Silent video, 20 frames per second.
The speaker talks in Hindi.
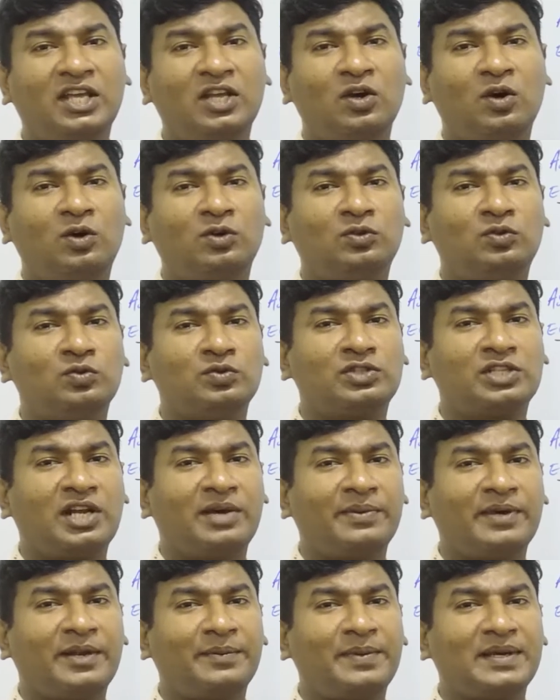है और दूसरा
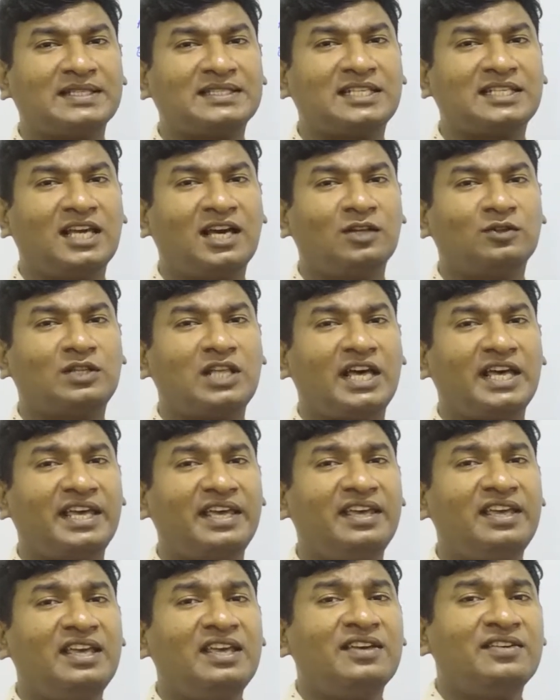हमारे पास क्या होता है
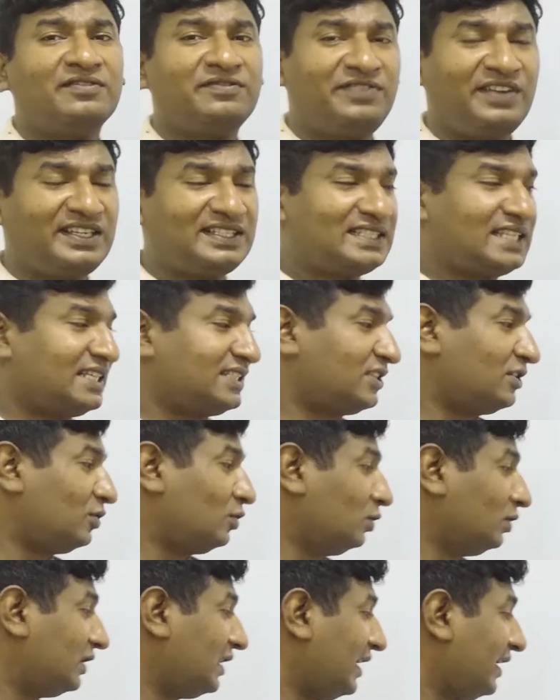फिक्स एसेट
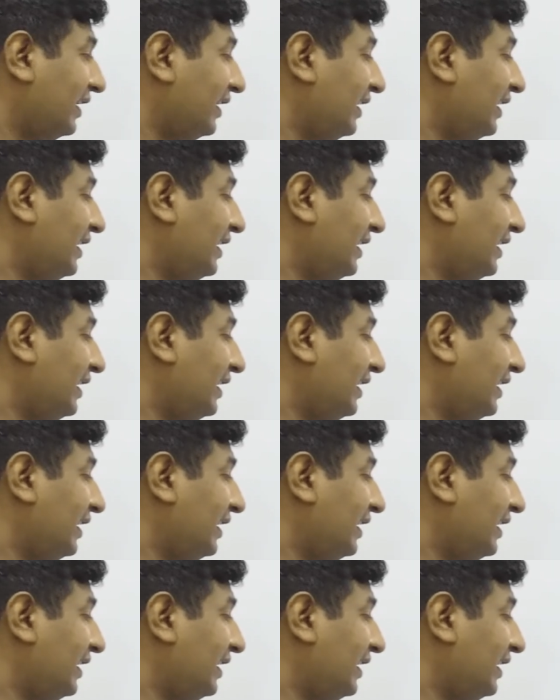होता है